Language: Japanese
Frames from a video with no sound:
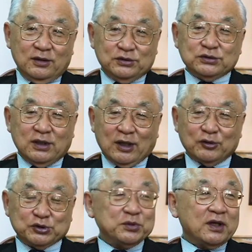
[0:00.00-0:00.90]
人生
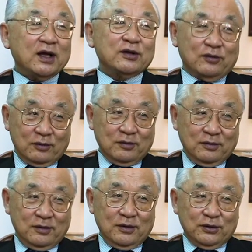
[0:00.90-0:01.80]
楽しみなさいと
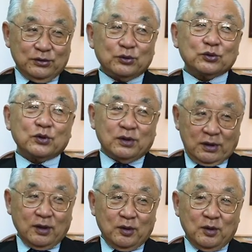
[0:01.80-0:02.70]
いうことで
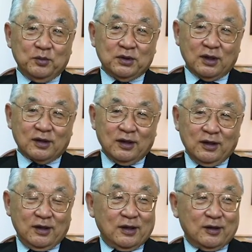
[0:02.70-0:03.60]
ねみんな
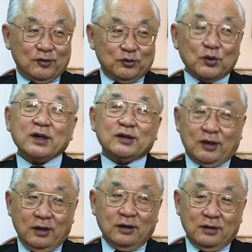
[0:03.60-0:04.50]
あの言われ
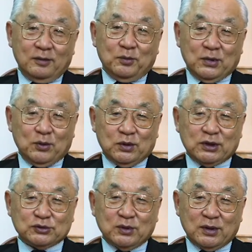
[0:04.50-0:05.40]
て、まあ、
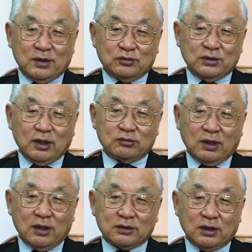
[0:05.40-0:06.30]
私は売りたく
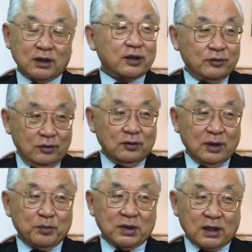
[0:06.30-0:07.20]
なかったんやけど
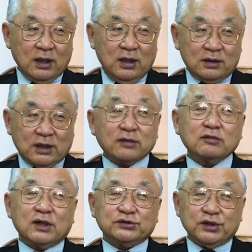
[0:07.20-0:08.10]
やっぱり多
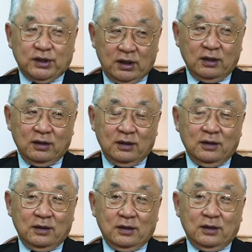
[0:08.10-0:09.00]
数決でね
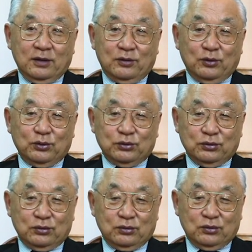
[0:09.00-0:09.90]
そうい
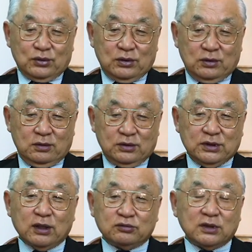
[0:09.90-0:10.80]
う
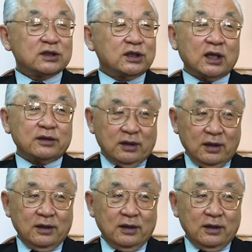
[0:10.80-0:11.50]
契約になってたんで